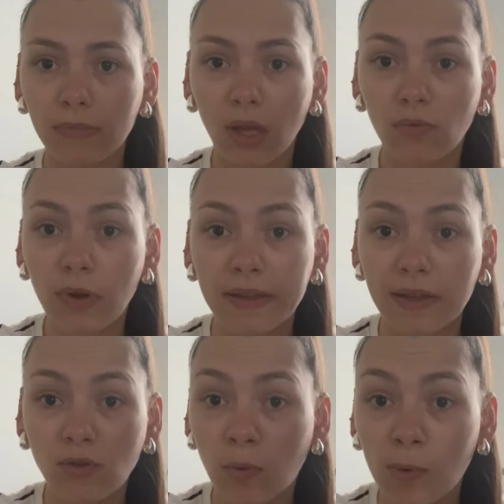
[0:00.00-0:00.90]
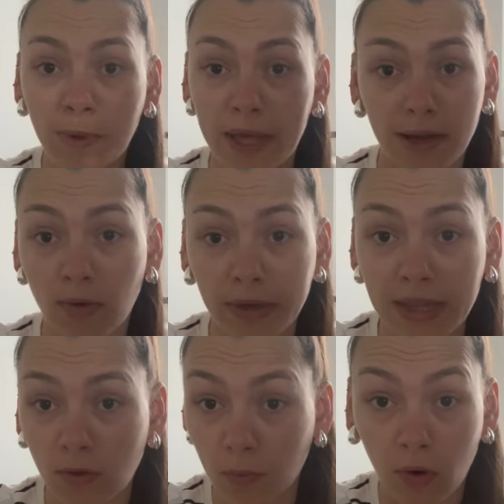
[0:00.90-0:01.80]
vu la taille du monde, bah,
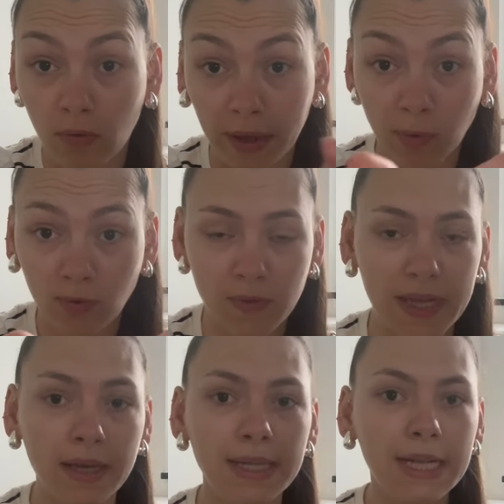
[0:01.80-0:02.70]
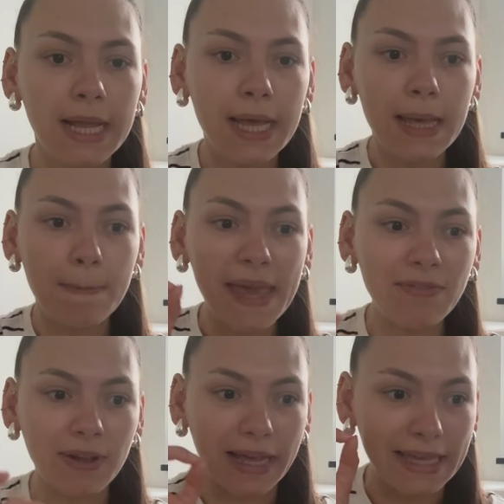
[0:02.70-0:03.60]
l'enquête prend vraiment tout ça. Mais
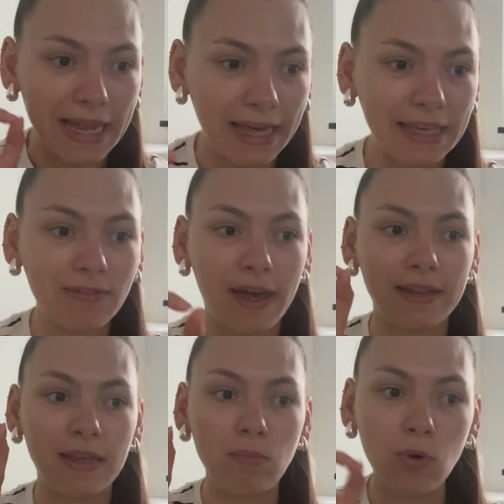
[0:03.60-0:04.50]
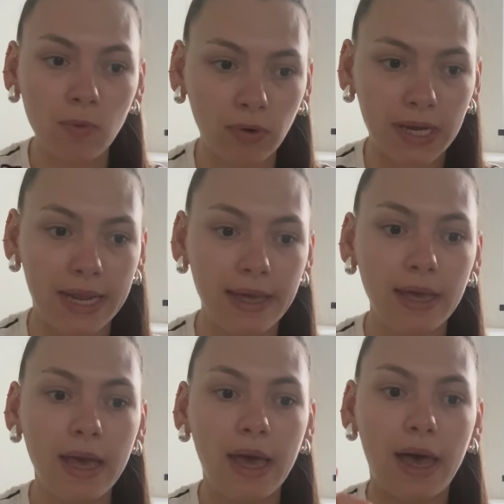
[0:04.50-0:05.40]
voilà, il arrive à des moments clés
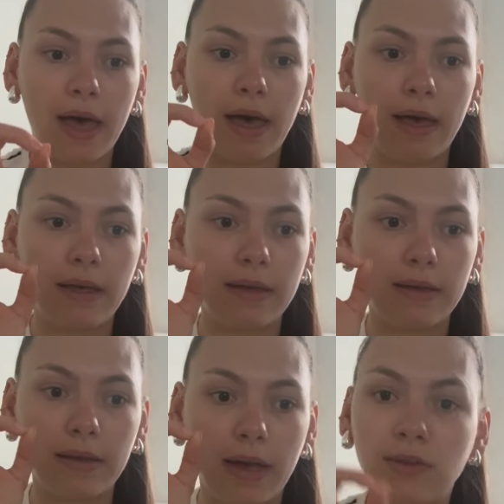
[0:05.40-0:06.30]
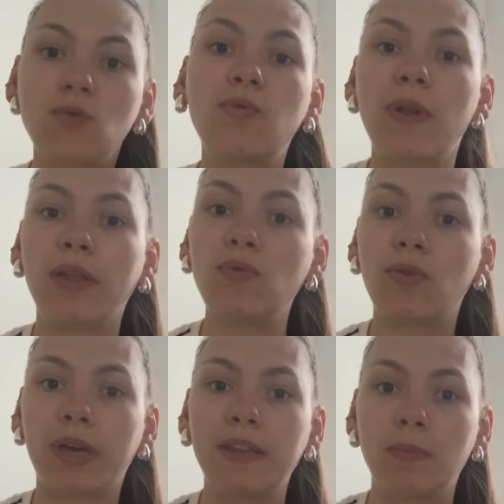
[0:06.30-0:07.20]
à insouffler un
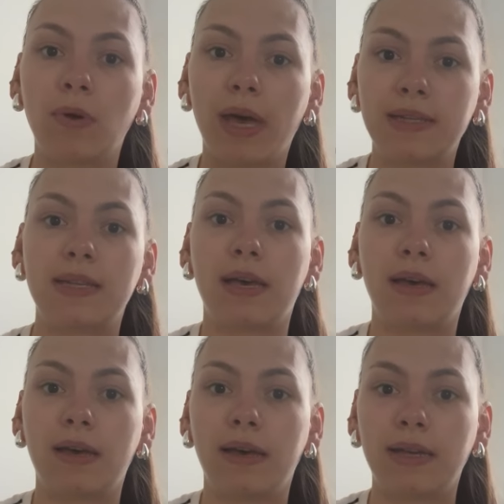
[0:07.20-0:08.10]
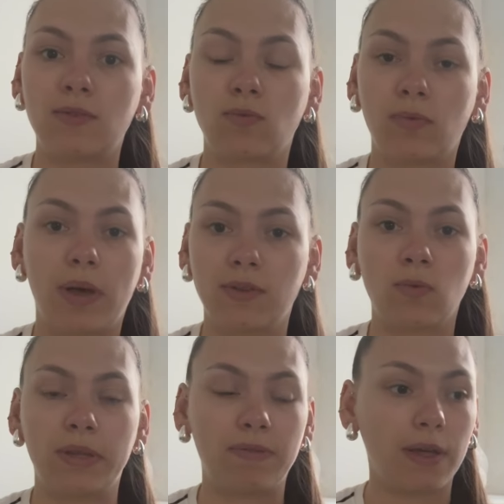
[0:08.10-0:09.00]
nouveau rythme à, sa, à, son, à
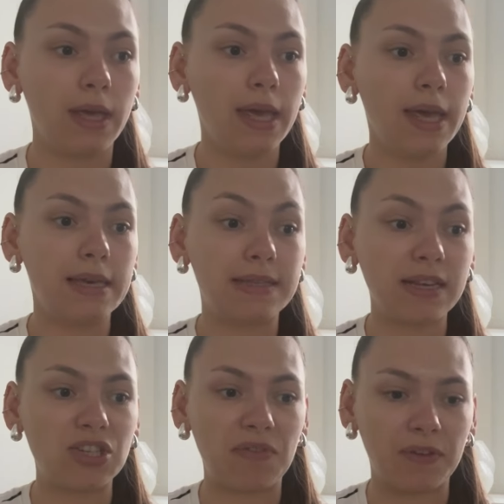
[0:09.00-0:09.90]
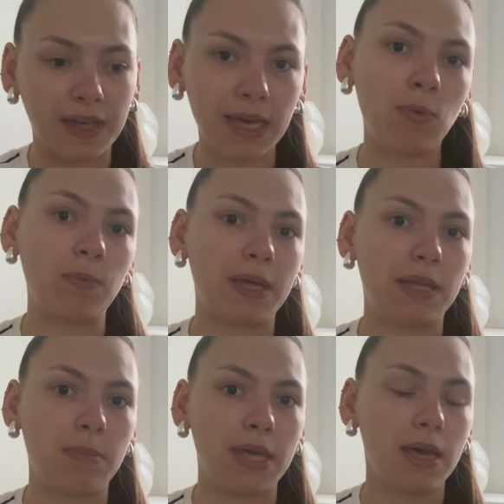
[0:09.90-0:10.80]
son livre. Et ça, j'ai vraiment bien
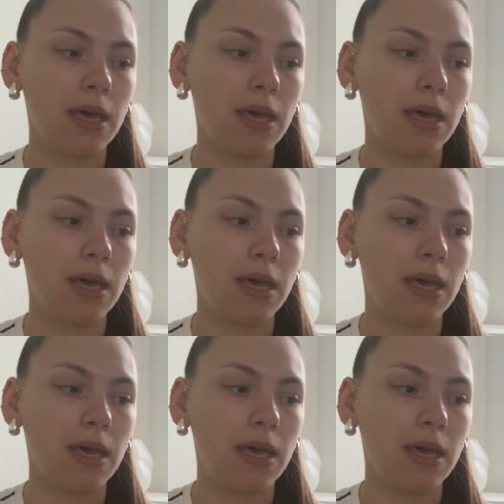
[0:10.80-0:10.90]
aimé.